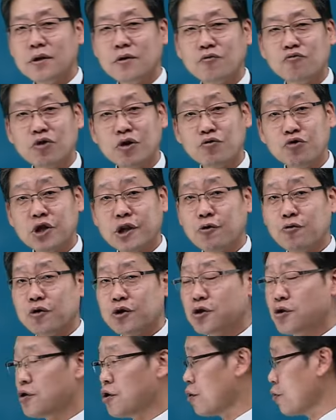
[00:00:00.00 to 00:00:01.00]
우리 우체국
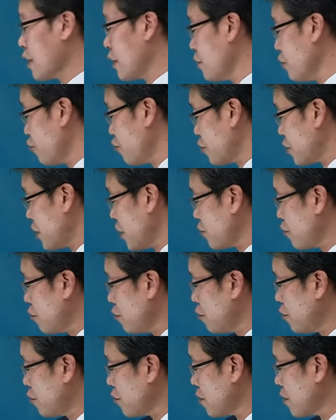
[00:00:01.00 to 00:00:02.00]
같은 경우에는
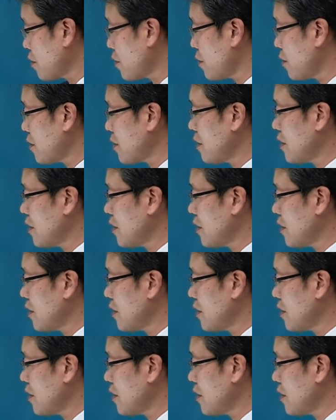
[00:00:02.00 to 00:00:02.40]
우체국